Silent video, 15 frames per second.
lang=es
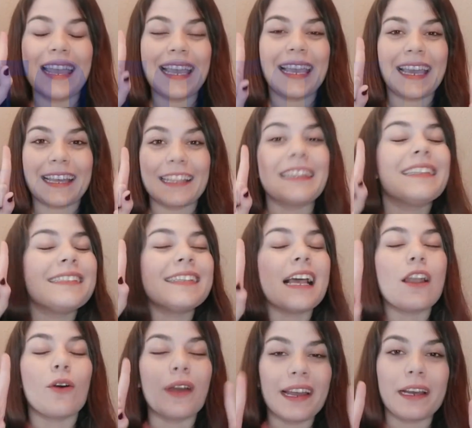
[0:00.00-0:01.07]
y que se
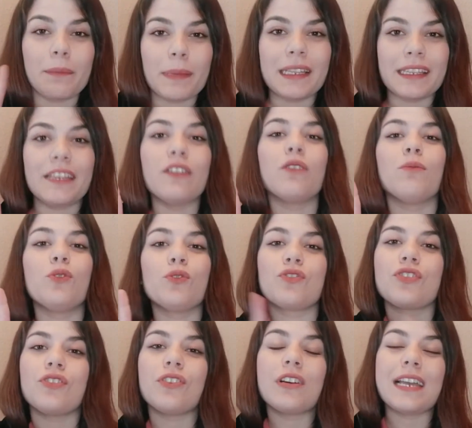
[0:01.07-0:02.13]
los he repetido
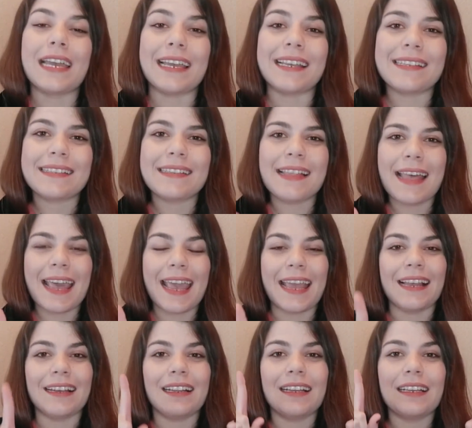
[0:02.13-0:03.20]
mucho, es
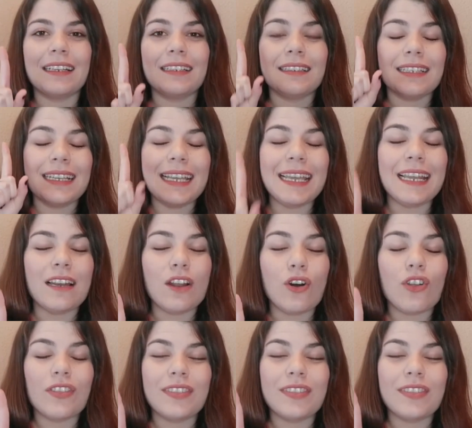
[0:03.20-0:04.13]
el hilo